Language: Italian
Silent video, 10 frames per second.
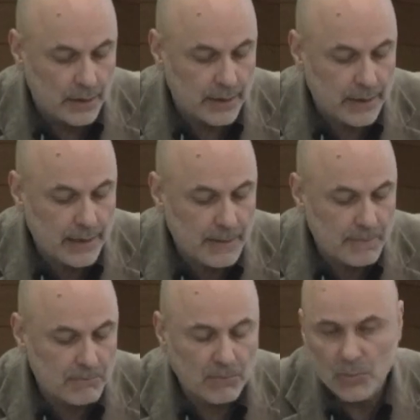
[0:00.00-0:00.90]

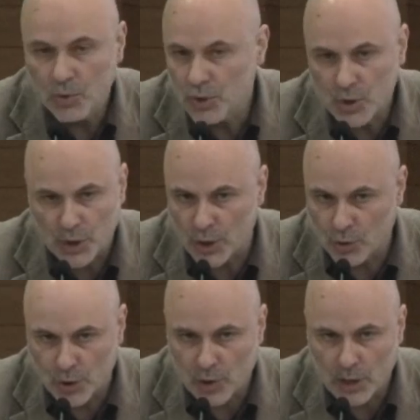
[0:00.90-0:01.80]
Eh, non io che
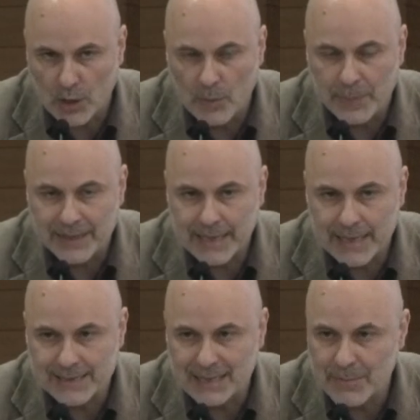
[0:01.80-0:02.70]
non ne ho la
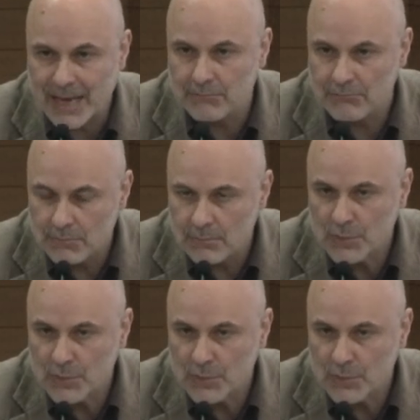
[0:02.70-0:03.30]
competenza, ma